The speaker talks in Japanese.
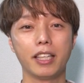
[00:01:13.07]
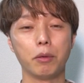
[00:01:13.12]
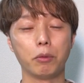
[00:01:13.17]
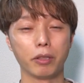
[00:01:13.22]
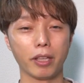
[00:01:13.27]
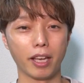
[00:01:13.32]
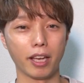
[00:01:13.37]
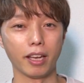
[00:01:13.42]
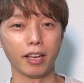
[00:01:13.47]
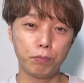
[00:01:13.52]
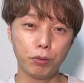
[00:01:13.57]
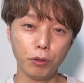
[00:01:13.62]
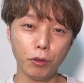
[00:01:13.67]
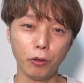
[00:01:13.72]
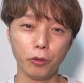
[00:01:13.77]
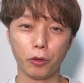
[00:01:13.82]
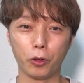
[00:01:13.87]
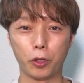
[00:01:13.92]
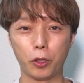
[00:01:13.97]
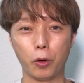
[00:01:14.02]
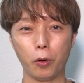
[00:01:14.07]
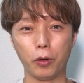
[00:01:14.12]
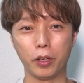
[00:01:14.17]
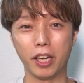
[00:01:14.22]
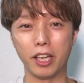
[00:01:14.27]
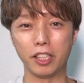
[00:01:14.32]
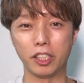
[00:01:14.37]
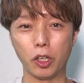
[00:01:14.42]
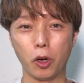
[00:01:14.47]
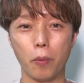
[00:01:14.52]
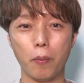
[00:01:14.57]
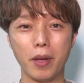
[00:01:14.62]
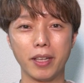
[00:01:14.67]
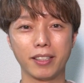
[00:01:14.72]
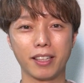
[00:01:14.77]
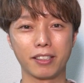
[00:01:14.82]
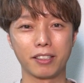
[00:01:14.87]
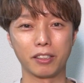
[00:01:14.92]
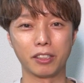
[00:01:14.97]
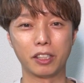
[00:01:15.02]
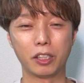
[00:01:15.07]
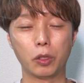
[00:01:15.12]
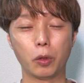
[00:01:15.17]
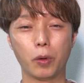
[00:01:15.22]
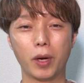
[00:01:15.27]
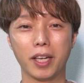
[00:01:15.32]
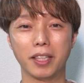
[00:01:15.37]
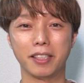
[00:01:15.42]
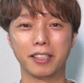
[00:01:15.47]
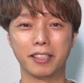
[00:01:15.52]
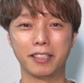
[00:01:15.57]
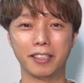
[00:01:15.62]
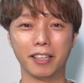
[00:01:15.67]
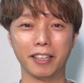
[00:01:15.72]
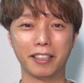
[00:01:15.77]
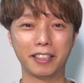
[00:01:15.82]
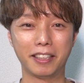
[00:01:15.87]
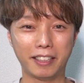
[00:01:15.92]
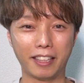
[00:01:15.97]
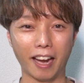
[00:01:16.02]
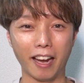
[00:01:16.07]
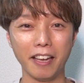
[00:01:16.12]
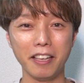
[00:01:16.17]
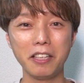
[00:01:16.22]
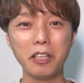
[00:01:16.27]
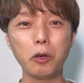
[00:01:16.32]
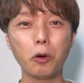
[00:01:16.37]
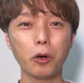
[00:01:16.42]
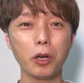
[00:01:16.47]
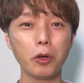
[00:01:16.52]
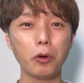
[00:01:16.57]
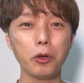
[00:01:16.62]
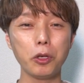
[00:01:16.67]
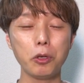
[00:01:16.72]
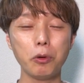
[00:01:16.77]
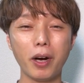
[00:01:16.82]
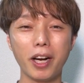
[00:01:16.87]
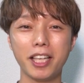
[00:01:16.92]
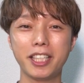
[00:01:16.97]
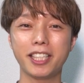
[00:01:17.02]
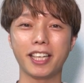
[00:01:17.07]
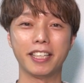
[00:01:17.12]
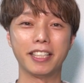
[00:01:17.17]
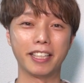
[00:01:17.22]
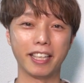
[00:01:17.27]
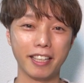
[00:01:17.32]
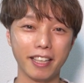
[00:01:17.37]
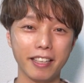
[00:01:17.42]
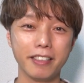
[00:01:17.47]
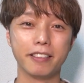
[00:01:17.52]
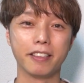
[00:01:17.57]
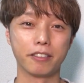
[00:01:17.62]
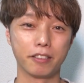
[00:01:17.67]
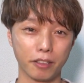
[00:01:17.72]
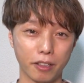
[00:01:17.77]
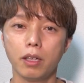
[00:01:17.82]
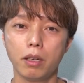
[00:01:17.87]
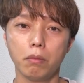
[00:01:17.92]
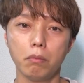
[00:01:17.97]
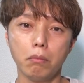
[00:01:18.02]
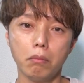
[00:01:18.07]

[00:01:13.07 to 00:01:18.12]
でもね、プロの表現者を目指す人は絶対にこれを言われちゃいけないんですよ。